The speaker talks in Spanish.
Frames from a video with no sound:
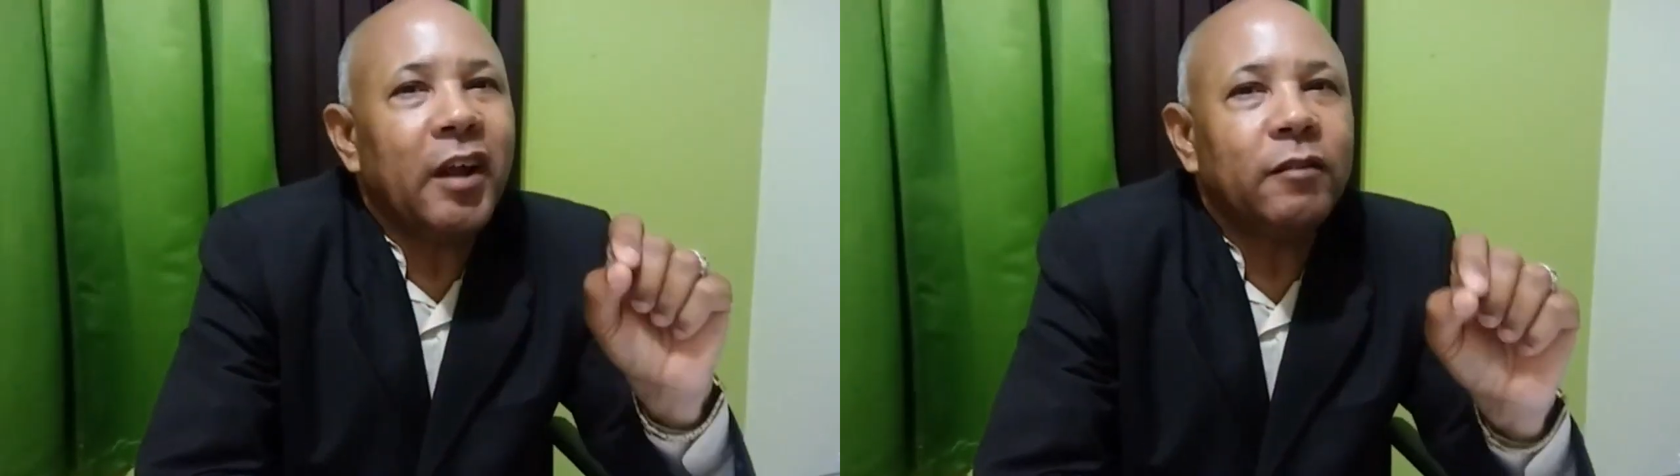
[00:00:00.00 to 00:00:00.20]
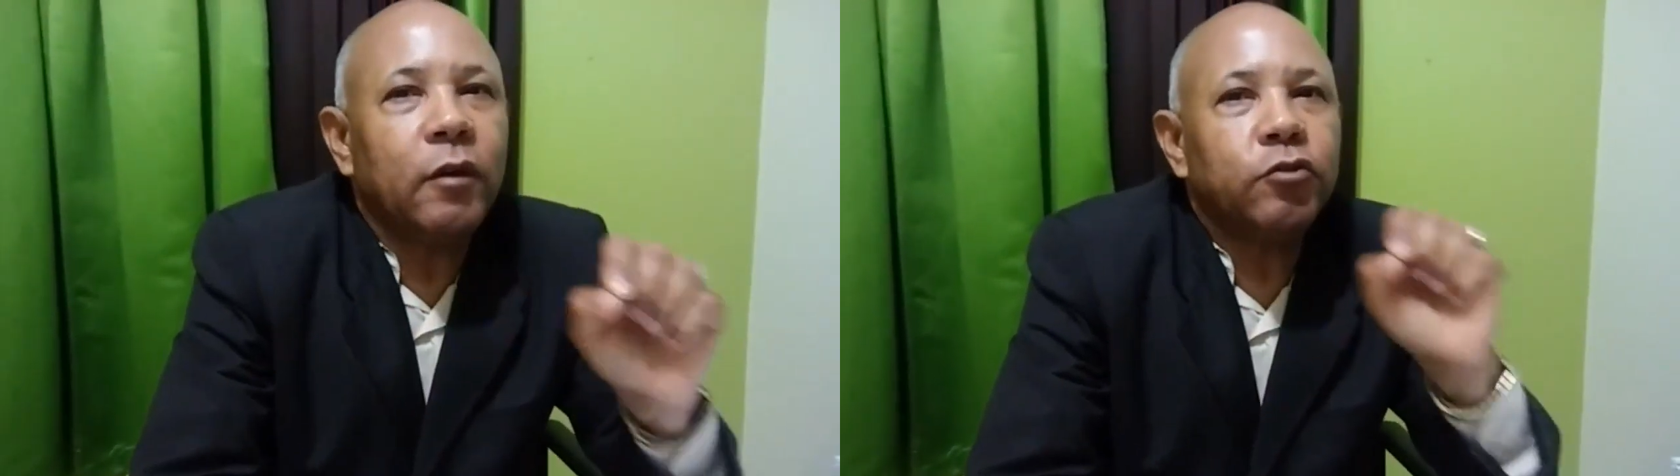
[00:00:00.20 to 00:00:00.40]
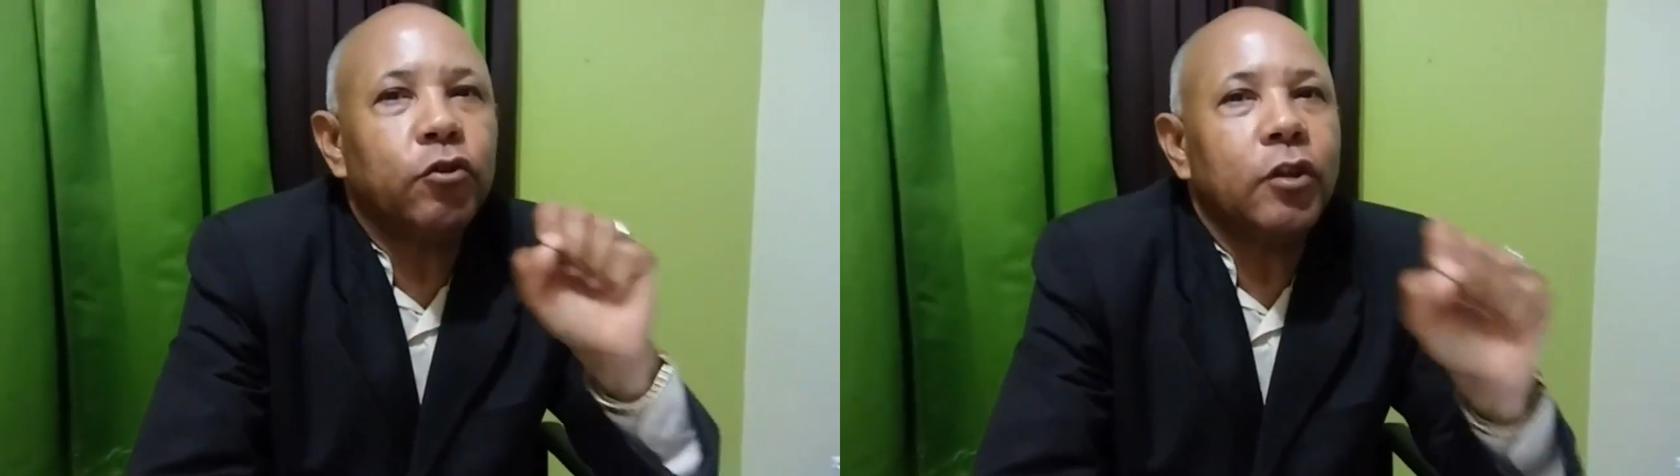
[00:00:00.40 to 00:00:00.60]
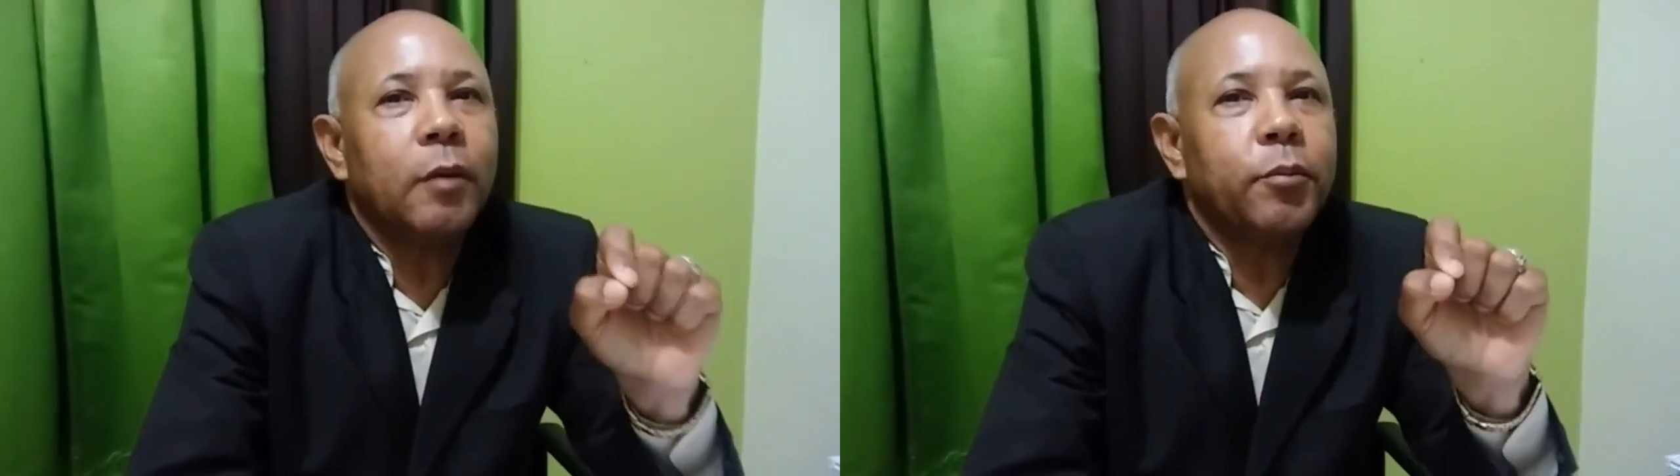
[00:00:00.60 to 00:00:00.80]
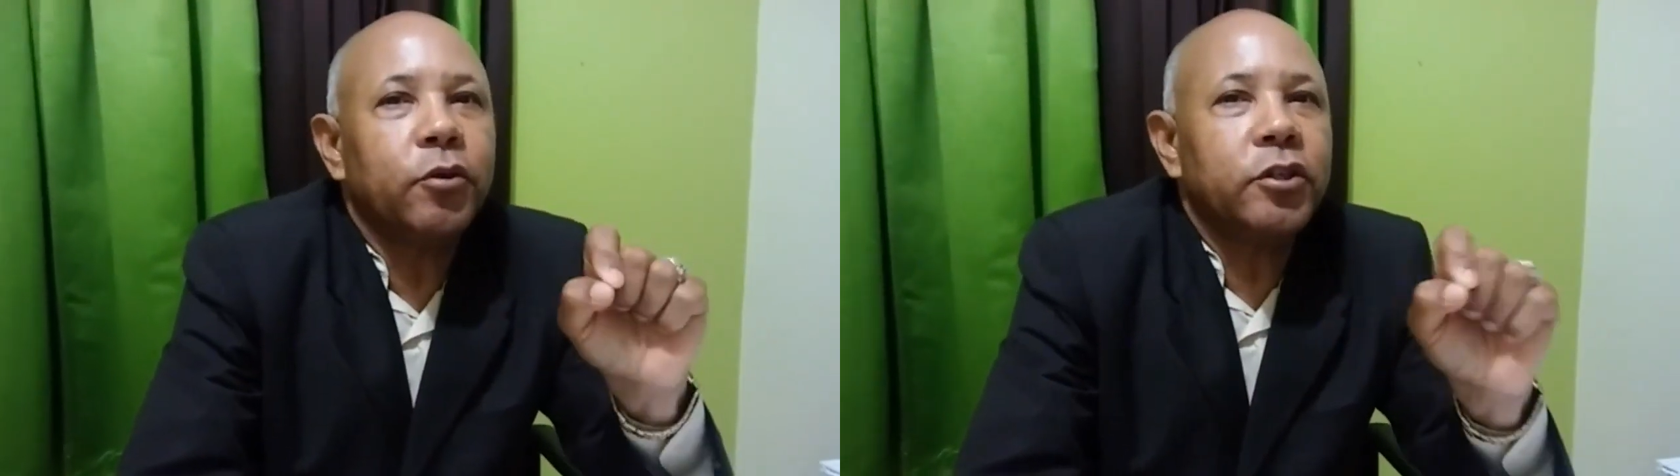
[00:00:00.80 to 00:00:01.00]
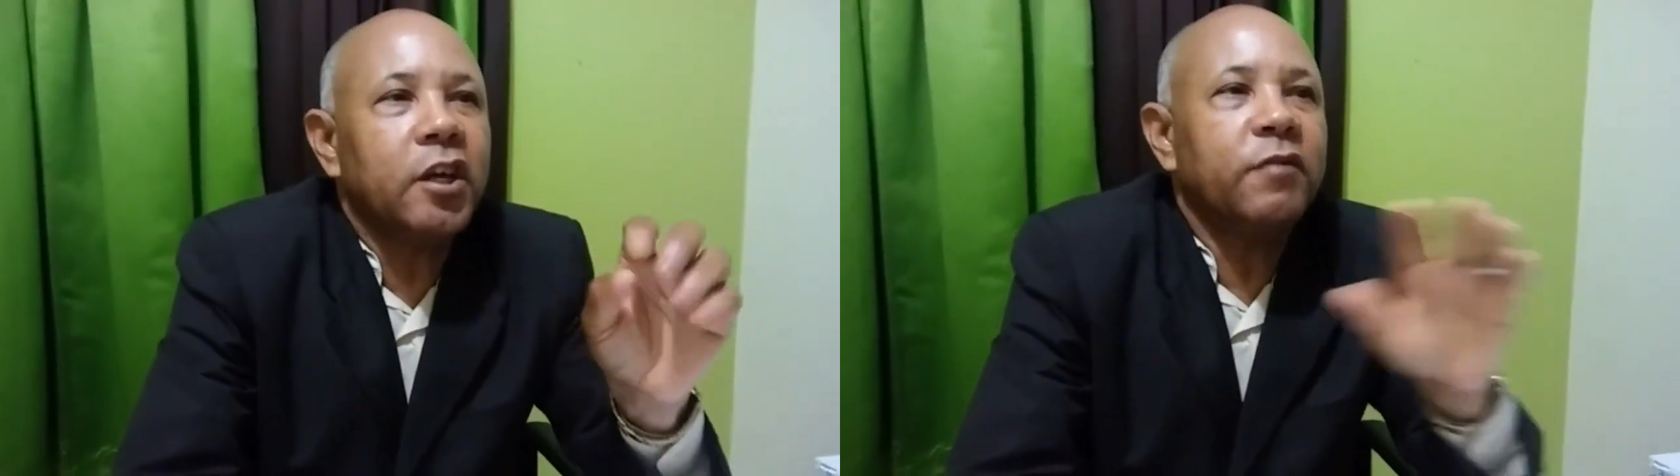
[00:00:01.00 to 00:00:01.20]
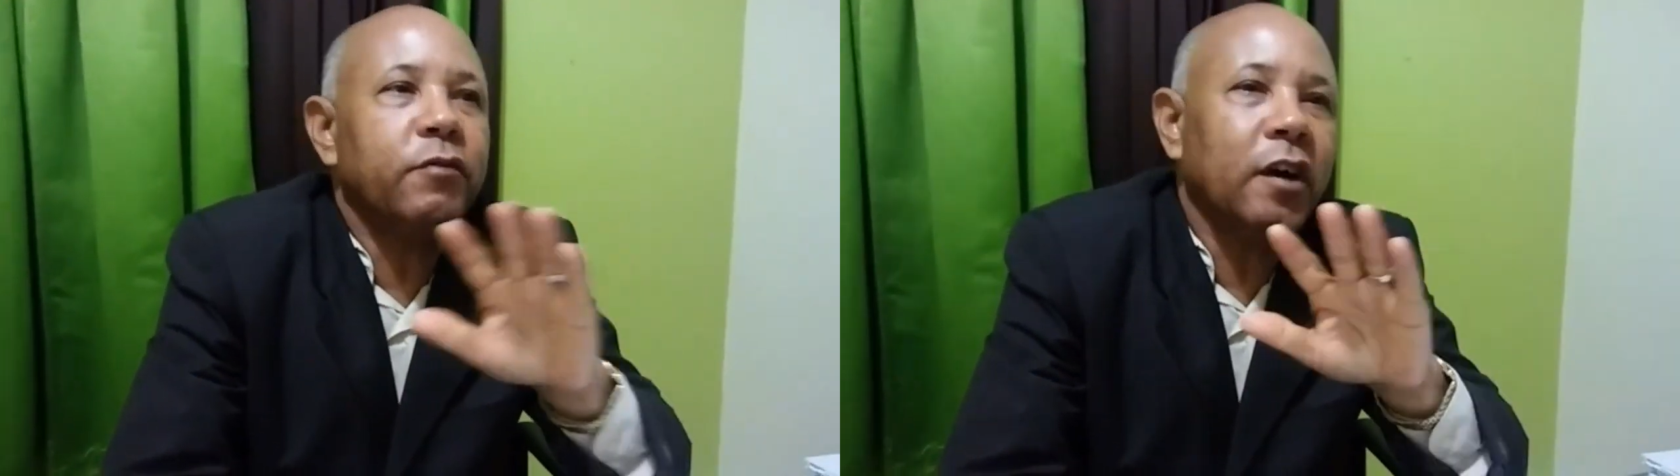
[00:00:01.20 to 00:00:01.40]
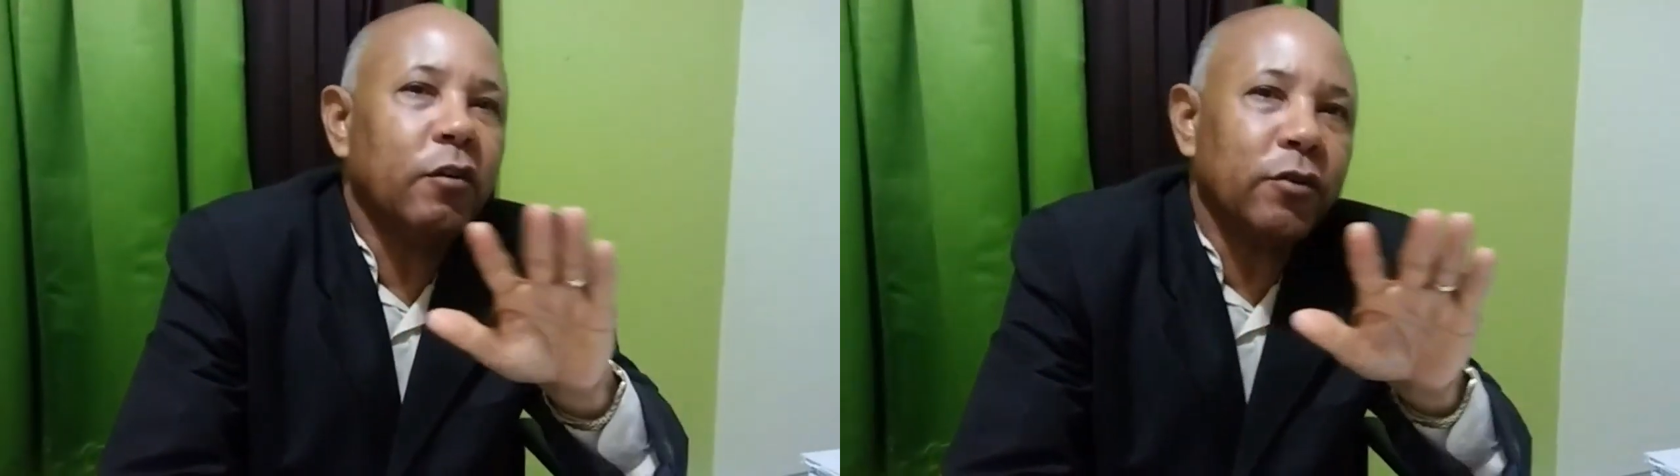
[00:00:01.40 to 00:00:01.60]
la actuación de la policía
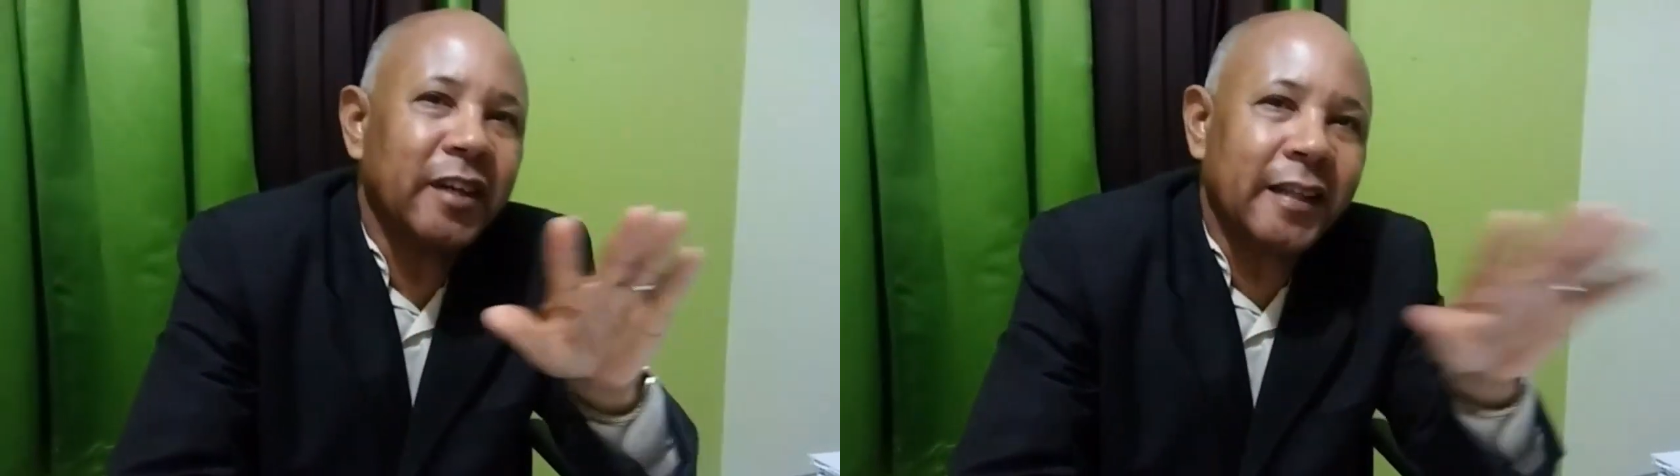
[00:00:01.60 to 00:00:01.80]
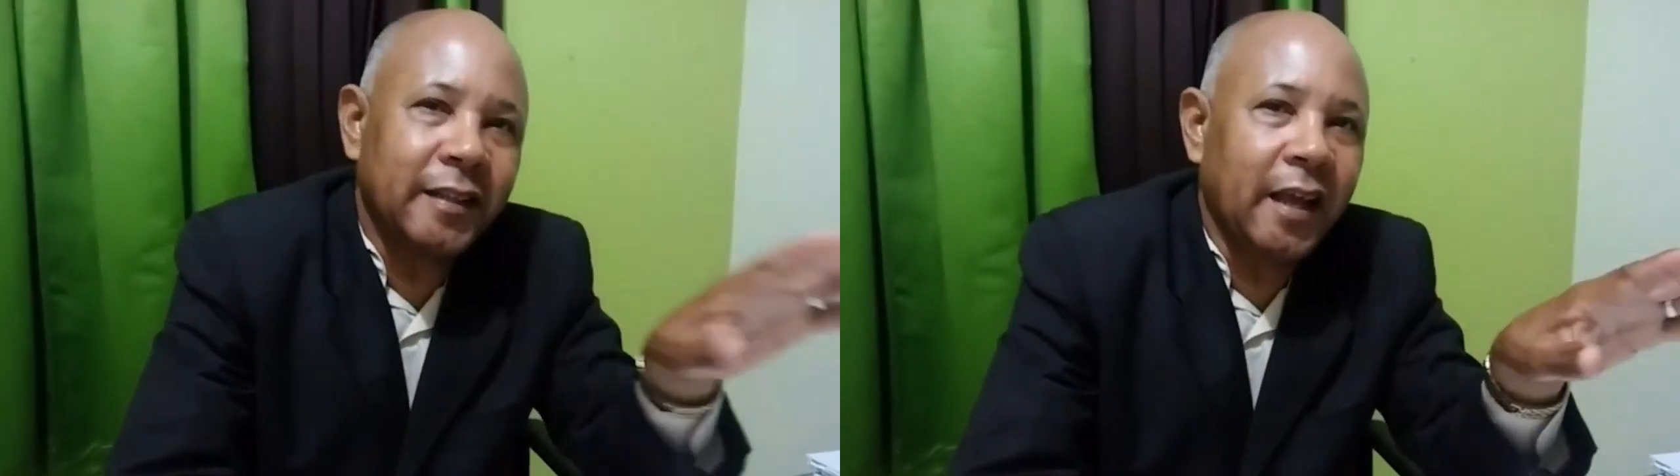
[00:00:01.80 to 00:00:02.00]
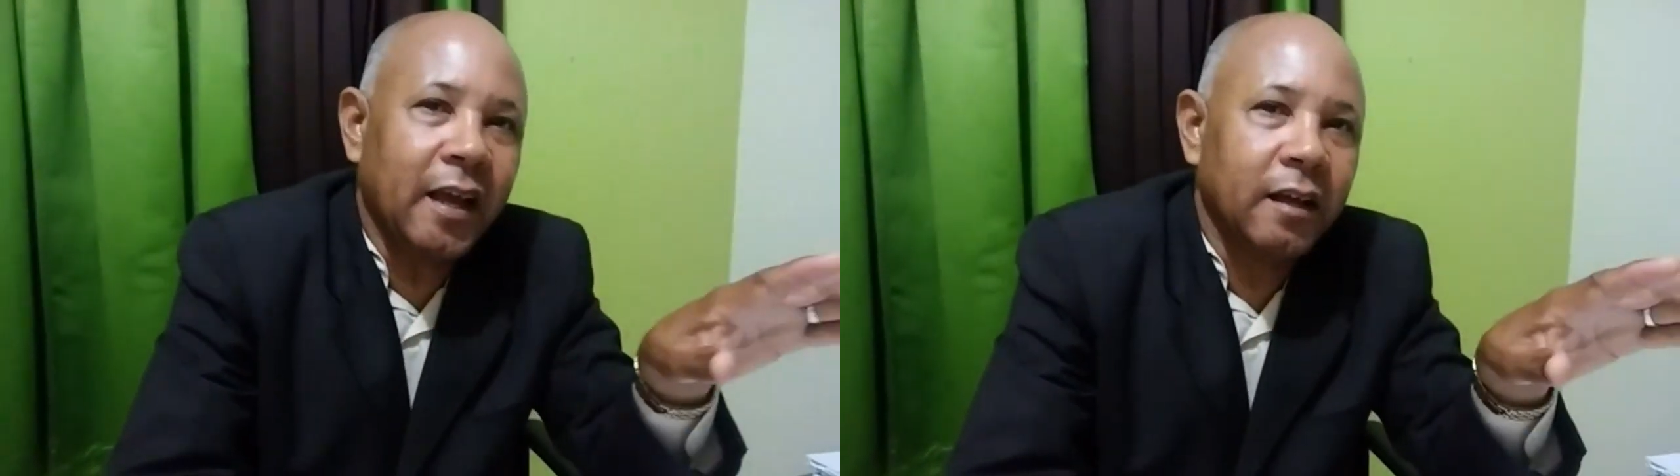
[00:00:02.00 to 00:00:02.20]
fue correcta.